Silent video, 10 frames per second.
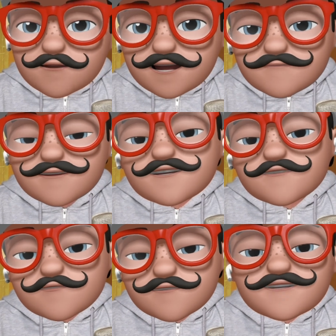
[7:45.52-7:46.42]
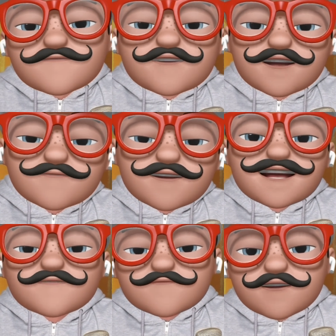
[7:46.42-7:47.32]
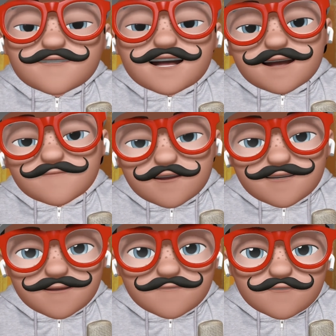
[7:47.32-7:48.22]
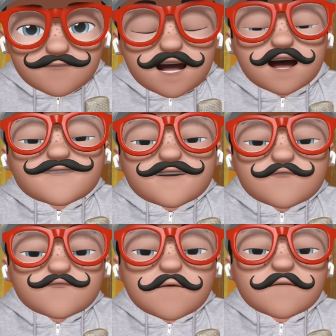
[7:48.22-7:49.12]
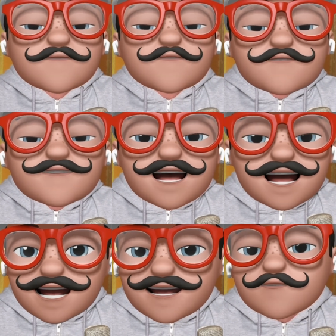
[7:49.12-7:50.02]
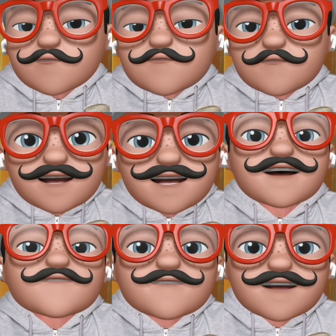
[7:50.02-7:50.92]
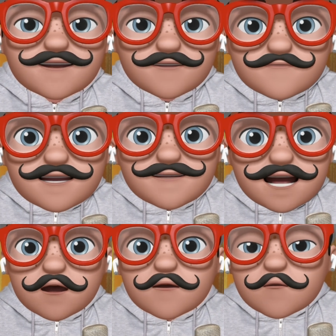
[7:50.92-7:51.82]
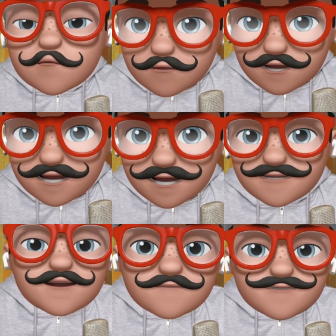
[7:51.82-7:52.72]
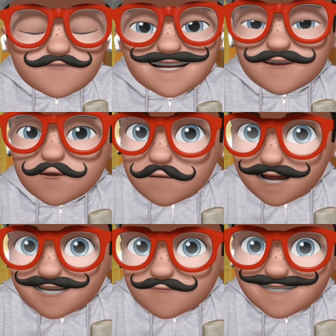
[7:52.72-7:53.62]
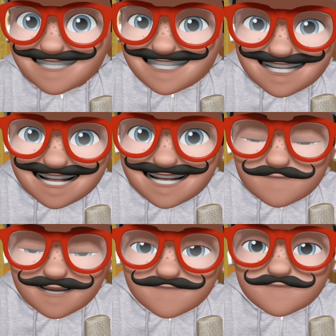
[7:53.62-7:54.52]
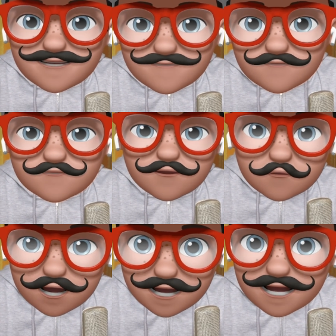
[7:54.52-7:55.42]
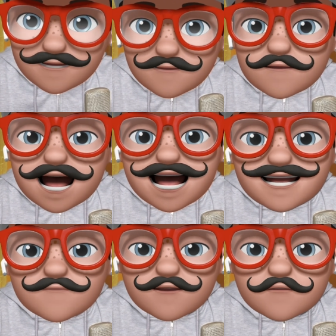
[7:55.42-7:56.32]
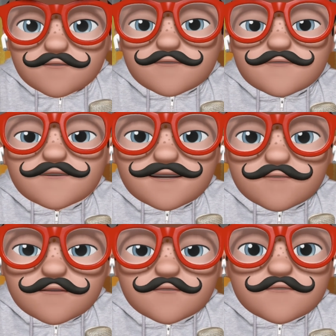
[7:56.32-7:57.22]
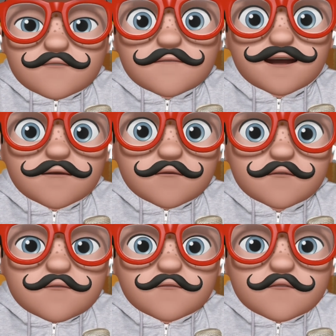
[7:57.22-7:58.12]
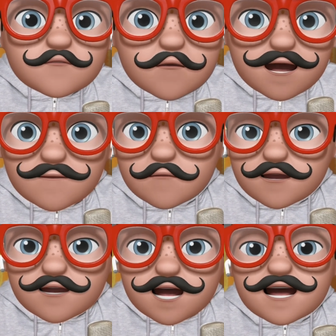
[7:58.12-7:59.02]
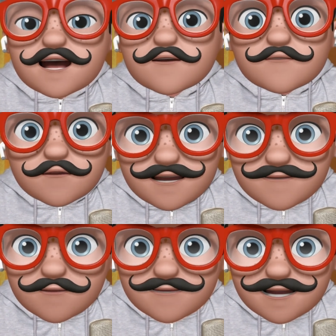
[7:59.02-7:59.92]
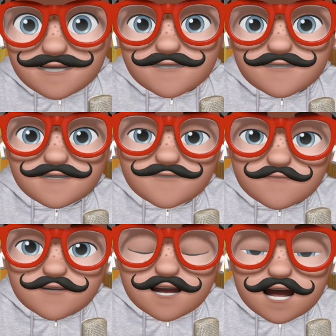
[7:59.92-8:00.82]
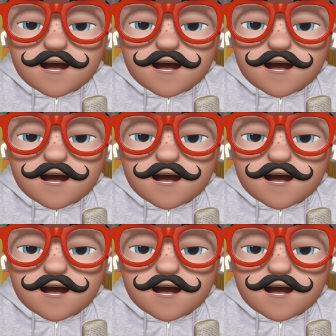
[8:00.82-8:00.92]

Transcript: oui, bien sûr, si vous enlevez l'assurance Apple care Plus, c'est toujours plus cher hein, de louer. Évidemment, vous avez un coût. Hein. Mais ce serait une comparaison déséquilibrée finalement selon moi. Hein. Allez, voyons ce que cela donne sur une période de 12 mois pour l'achat d'un iPhone 15 en 128 Go.